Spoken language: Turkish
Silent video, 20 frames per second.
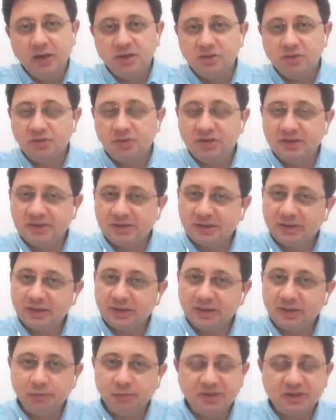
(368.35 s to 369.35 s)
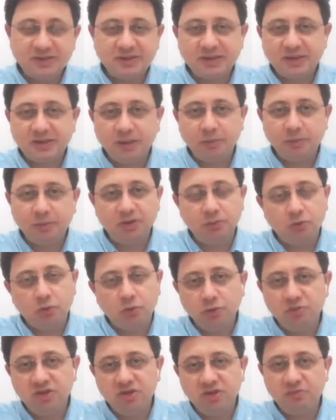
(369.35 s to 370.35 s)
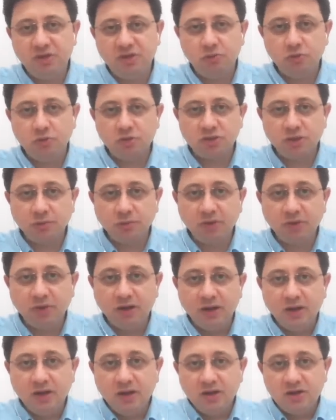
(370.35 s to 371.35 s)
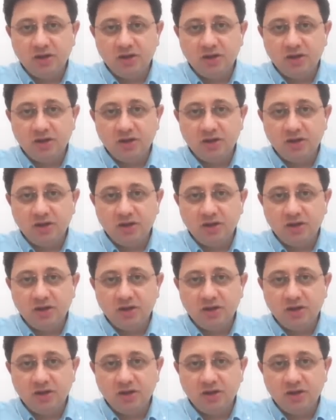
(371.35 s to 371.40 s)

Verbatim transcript: Şimdi kısıtladı mı kısıtlamadı mı onu biz bilmiyoruz ama